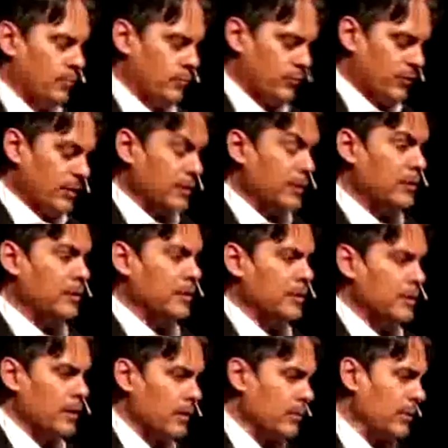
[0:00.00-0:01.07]

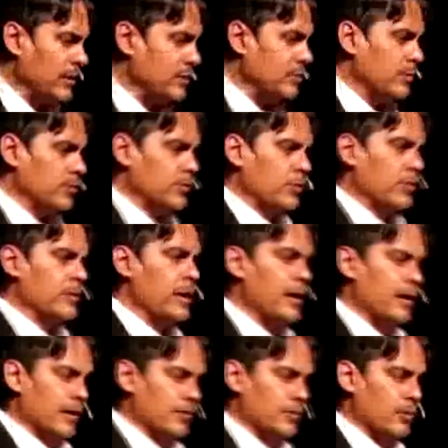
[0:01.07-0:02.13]
¿Sentiste alguna situación
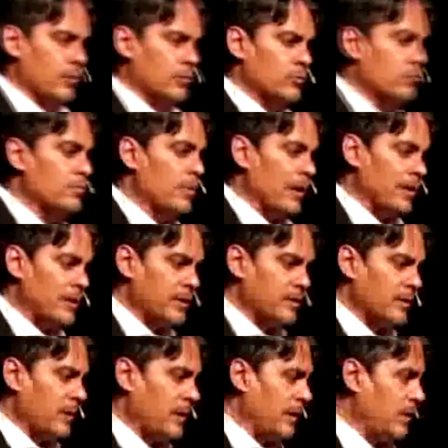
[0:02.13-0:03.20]
en relación con tus
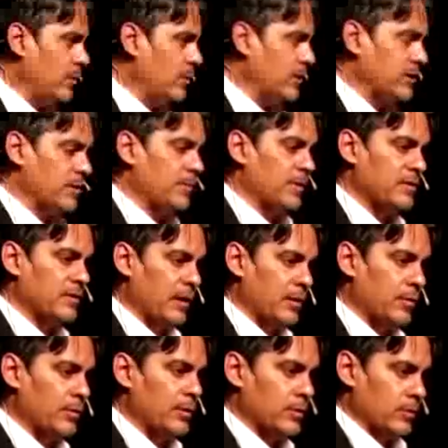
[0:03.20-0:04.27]
padres, algo que haya
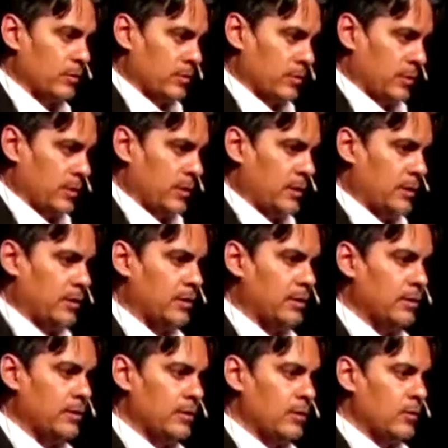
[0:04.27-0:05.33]
pasado en donde
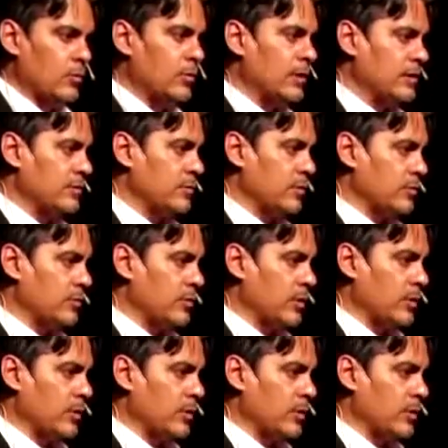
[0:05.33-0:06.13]
hubo una situación